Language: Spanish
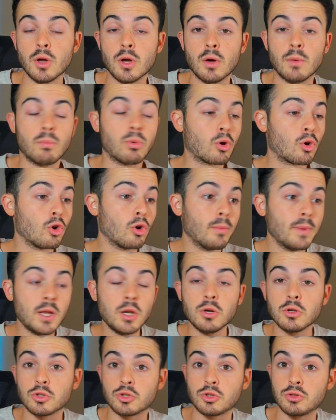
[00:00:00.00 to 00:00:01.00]
Por lo
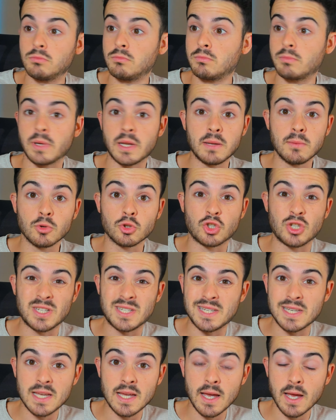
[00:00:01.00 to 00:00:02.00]
menos veremos si
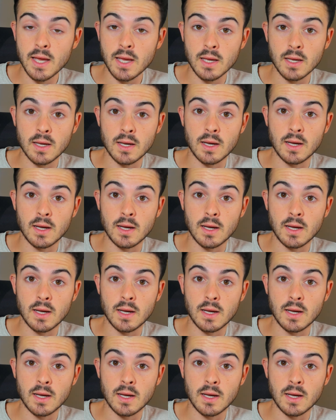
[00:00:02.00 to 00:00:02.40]
sigue